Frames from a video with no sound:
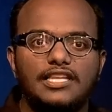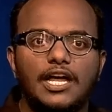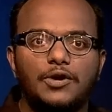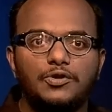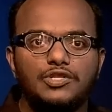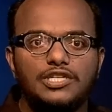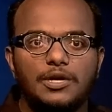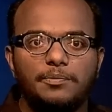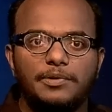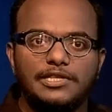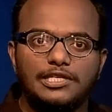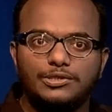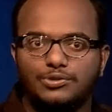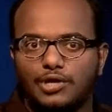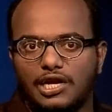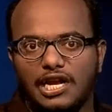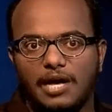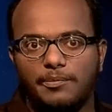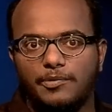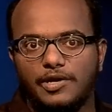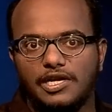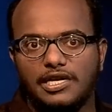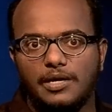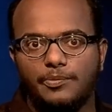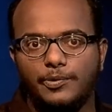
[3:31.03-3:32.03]
தனுஷை பற்றி
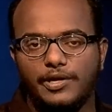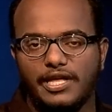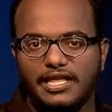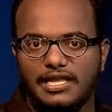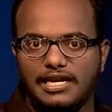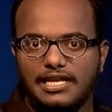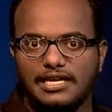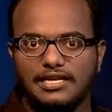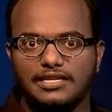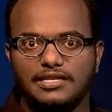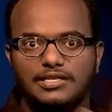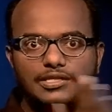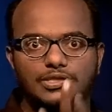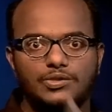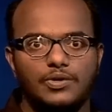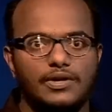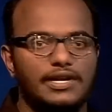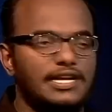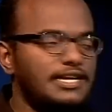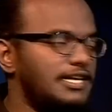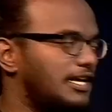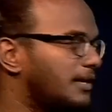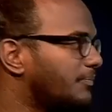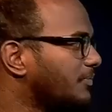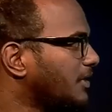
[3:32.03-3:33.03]
சொல்லாமல் இருக்க முடியாதுல
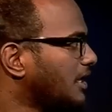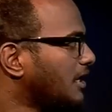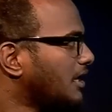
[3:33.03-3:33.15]
சொல்கிறாங்க